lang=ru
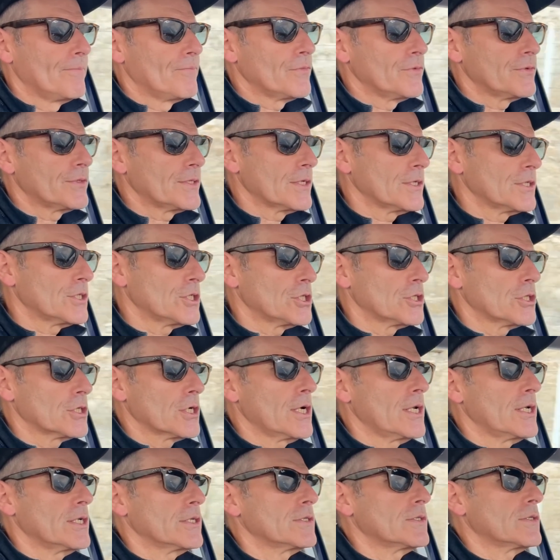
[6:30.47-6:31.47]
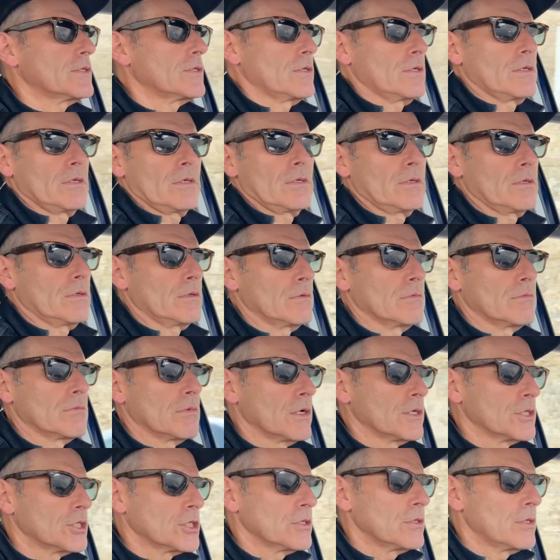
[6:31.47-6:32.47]
Все сжались и
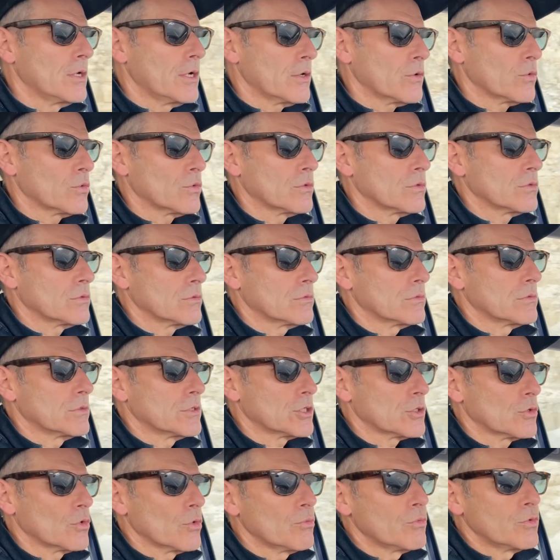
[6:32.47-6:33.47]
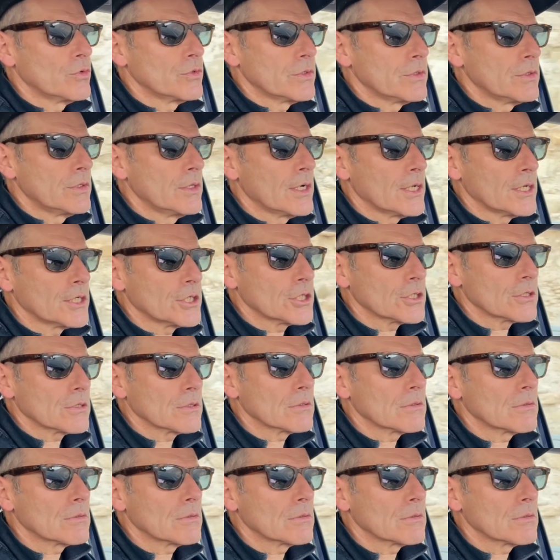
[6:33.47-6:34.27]
ожидают, что будет дальше.